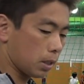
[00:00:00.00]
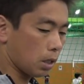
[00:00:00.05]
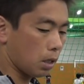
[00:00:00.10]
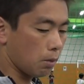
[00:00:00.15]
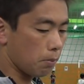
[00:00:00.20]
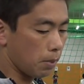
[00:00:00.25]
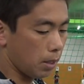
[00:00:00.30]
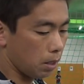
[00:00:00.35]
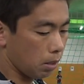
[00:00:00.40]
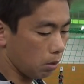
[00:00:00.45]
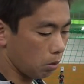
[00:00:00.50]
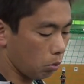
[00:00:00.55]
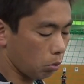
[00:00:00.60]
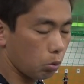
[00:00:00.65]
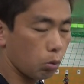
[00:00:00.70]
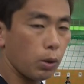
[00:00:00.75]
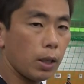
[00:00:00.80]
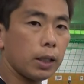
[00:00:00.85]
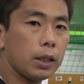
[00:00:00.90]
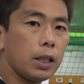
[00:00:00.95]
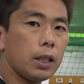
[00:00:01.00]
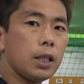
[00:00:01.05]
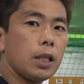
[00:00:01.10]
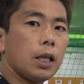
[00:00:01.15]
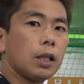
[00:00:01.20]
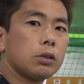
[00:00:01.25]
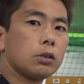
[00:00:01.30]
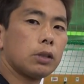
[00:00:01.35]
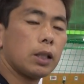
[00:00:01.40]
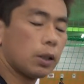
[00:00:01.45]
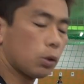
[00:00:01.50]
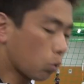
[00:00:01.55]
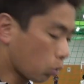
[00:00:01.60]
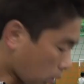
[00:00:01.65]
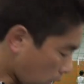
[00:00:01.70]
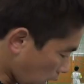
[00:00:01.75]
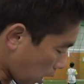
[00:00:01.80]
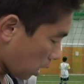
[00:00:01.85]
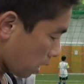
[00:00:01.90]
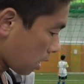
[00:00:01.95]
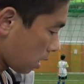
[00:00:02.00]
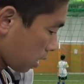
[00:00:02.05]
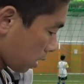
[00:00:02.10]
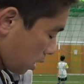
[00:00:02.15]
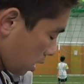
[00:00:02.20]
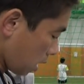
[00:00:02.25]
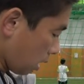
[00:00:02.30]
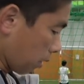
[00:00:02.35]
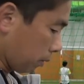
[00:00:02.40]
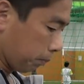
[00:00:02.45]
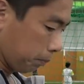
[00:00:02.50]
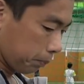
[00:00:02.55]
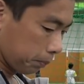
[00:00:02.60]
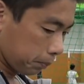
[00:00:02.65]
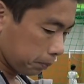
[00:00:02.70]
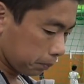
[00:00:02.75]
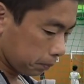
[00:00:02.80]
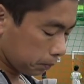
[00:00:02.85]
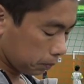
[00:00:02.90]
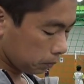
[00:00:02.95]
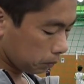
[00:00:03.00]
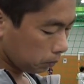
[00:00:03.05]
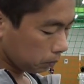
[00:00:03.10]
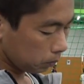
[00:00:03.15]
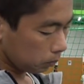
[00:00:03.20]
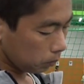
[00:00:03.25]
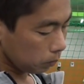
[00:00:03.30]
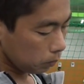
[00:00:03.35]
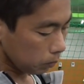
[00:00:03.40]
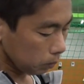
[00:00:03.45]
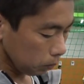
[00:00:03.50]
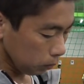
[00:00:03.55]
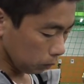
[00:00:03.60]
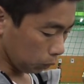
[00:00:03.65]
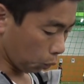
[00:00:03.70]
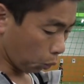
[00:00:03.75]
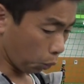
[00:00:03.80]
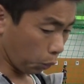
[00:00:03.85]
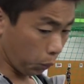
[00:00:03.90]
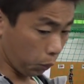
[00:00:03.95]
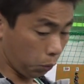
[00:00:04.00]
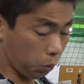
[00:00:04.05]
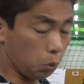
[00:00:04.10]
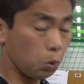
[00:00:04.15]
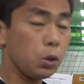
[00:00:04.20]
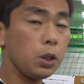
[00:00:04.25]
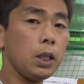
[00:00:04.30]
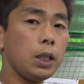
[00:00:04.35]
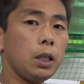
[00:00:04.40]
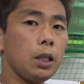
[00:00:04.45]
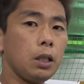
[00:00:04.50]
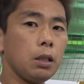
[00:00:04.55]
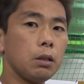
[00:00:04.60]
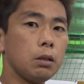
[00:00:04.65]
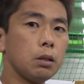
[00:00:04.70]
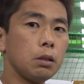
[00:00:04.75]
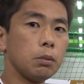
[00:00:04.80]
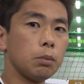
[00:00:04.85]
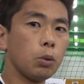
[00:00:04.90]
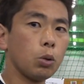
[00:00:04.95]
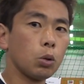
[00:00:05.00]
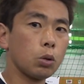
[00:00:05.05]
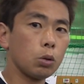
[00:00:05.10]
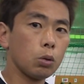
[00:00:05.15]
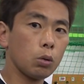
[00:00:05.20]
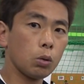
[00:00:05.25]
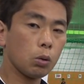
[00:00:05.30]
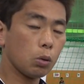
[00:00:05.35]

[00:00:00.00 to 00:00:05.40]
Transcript: じゃあ面をどうやって開くだとかねどういうふうにボールを